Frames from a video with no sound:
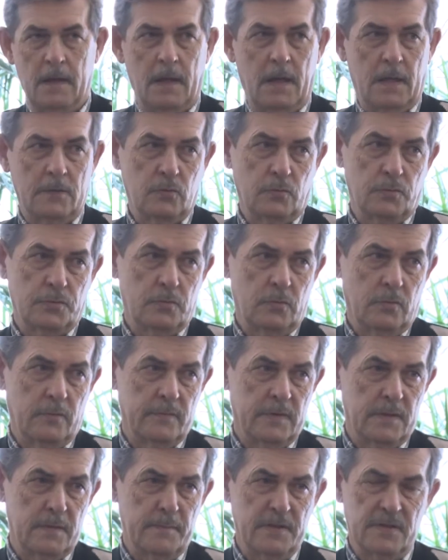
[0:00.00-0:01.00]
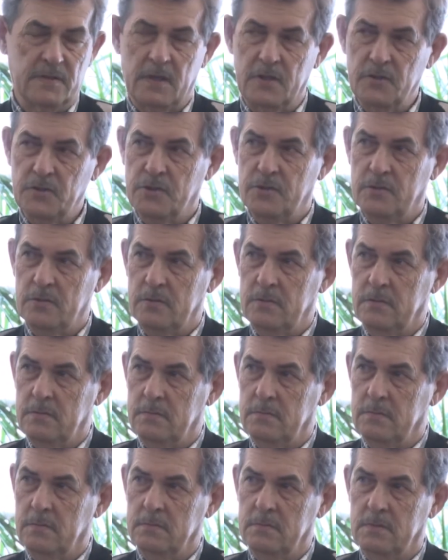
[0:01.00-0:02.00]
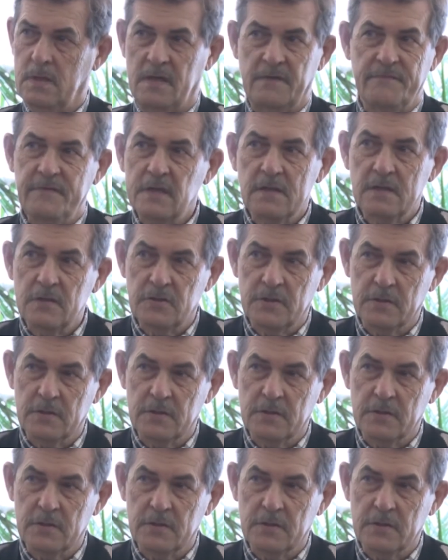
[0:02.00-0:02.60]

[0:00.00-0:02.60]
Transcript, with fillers: А то, что Владимир Александрович э, даровитый